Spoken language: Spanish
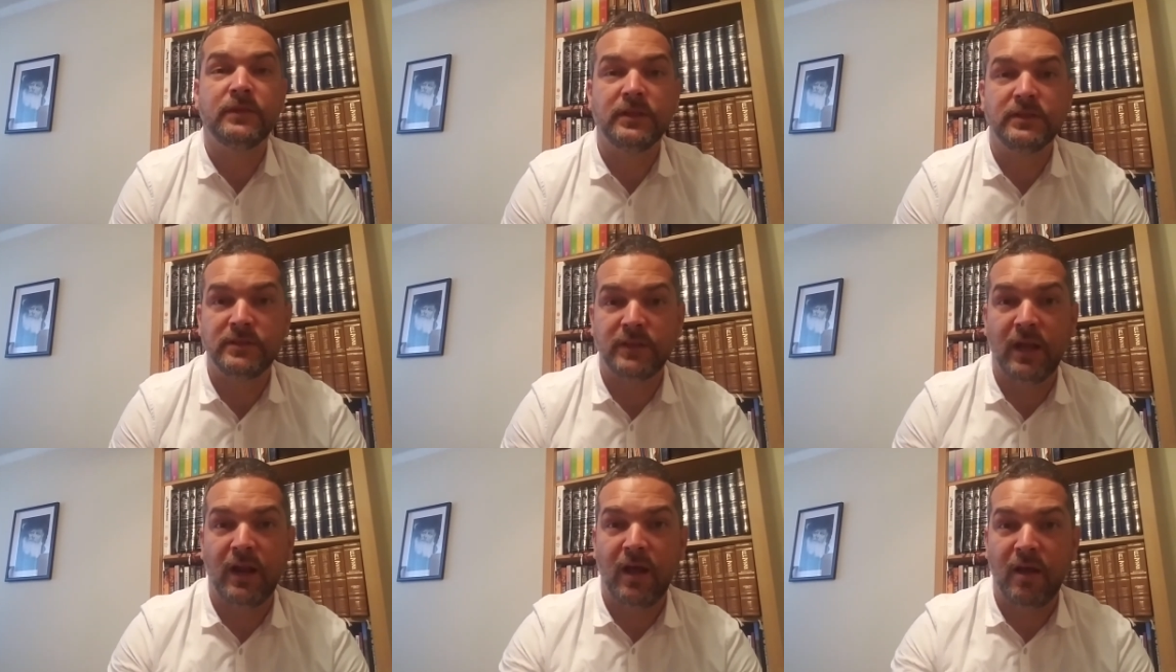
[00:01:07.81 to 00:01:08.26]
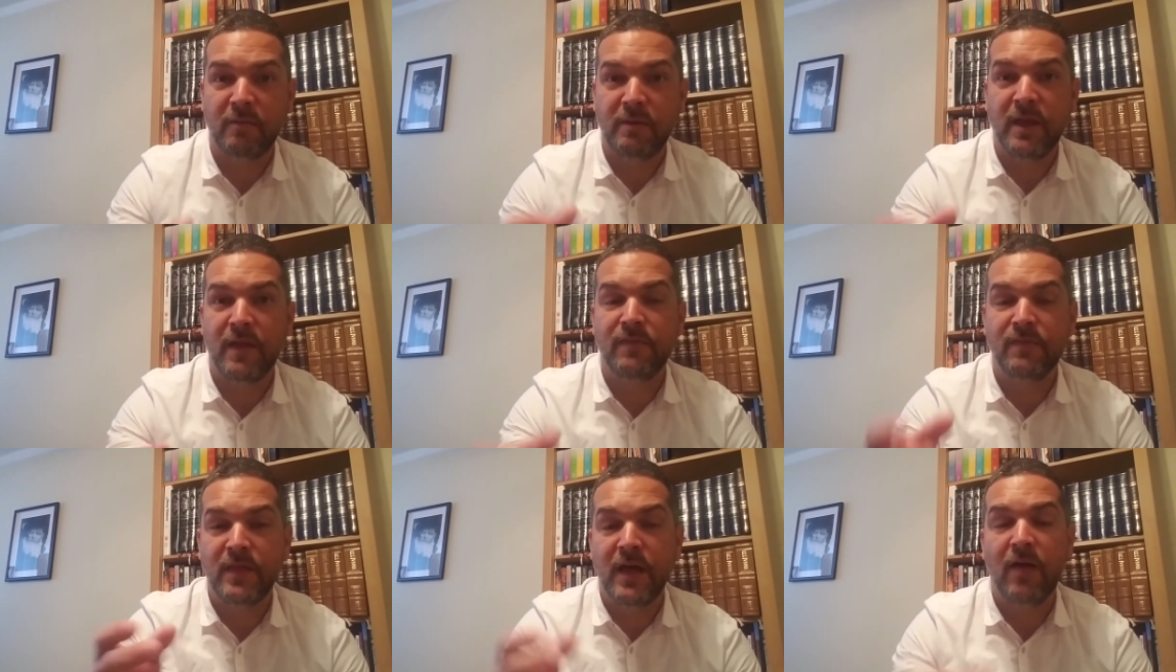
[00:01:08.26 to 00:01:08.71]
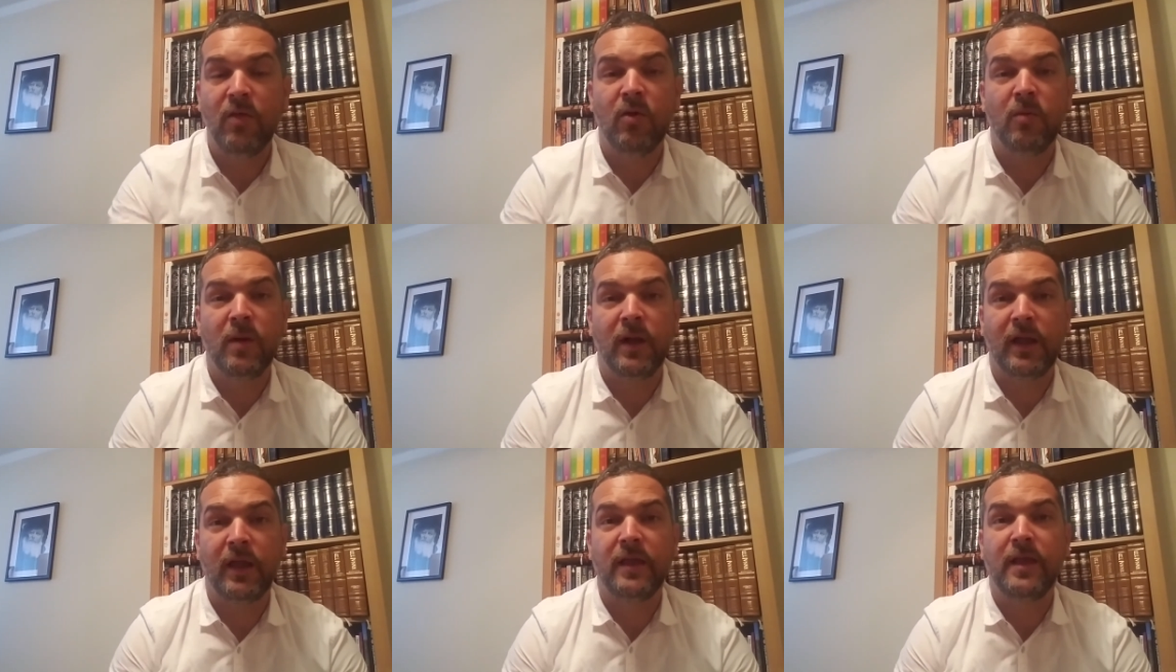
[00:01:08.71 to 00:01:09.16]
se la habían dado
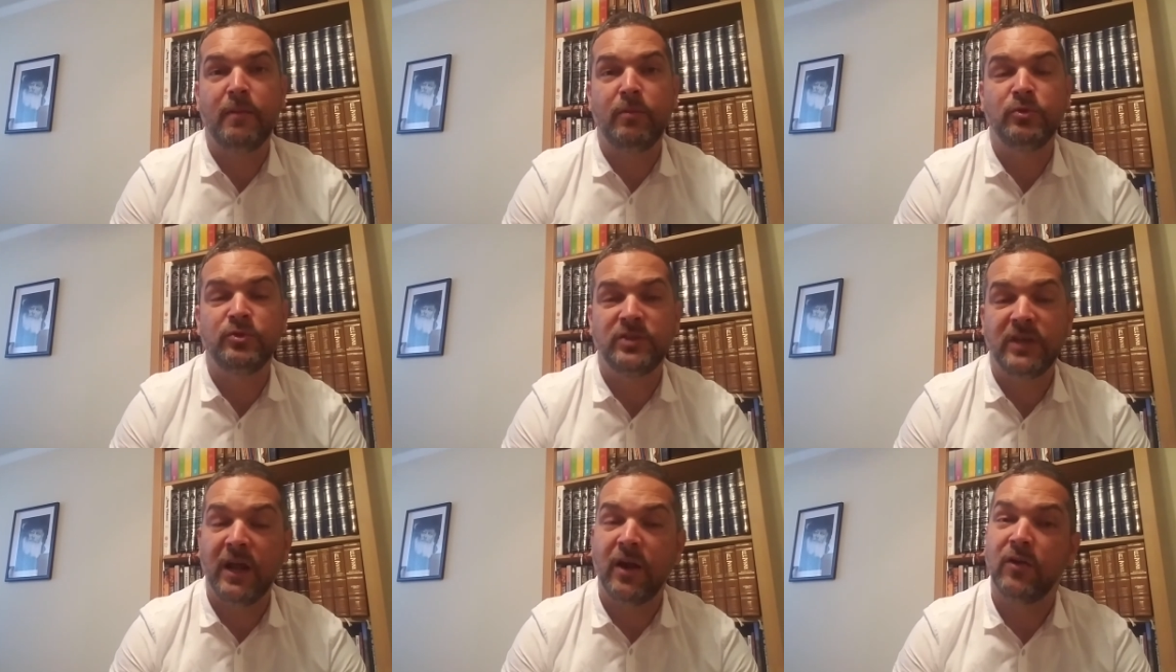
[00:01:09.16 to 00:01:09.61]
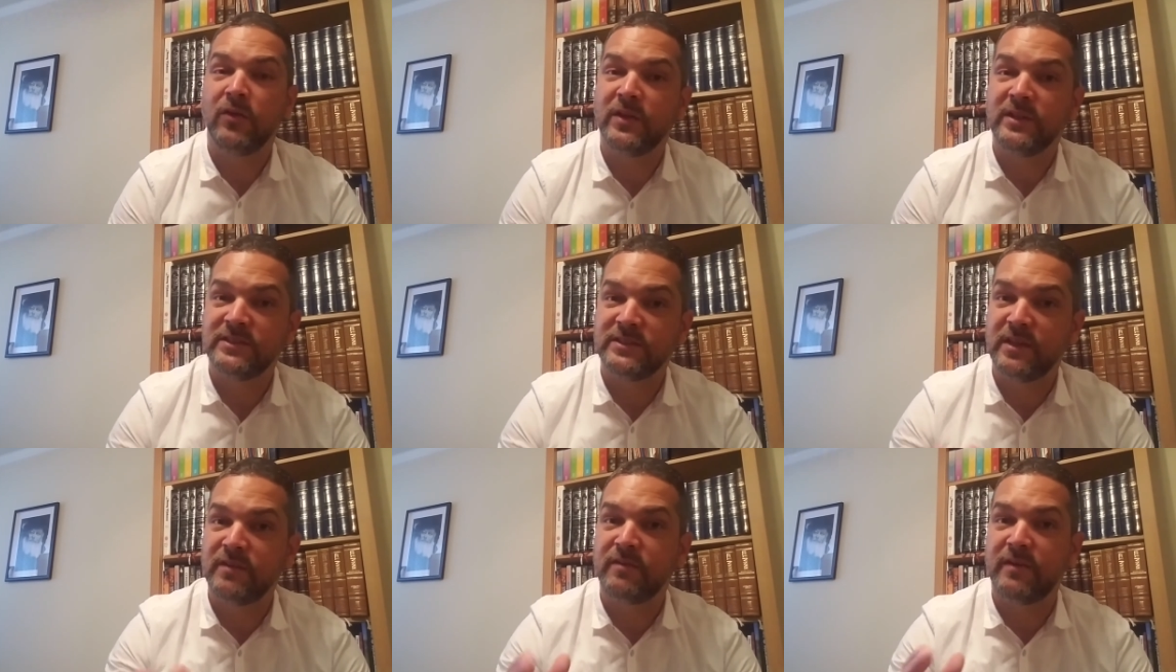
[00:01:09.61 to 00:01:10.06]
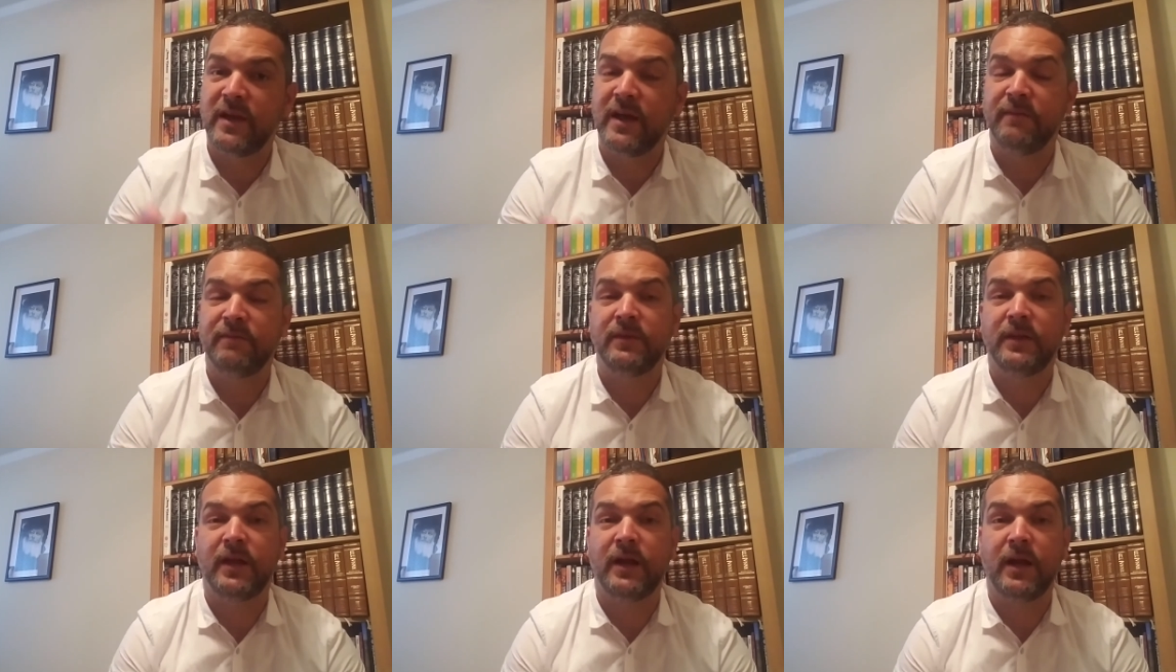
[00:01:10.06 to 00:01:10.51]
para que ella pusiera los del Cefes
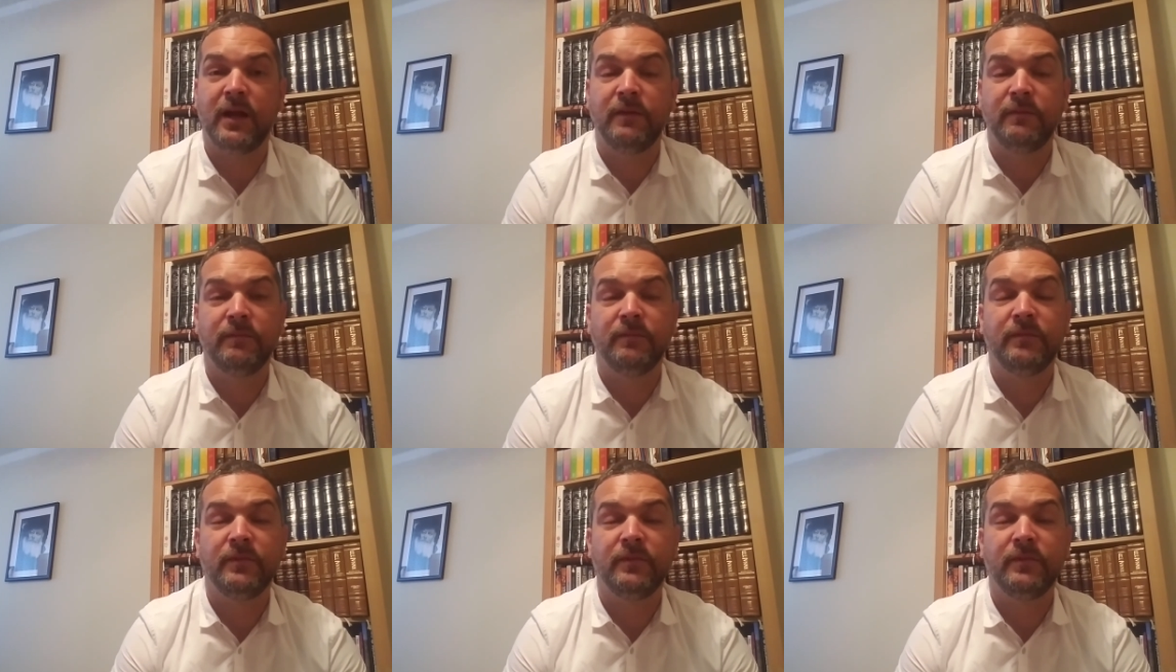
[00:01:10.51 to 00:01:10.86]
Haftará,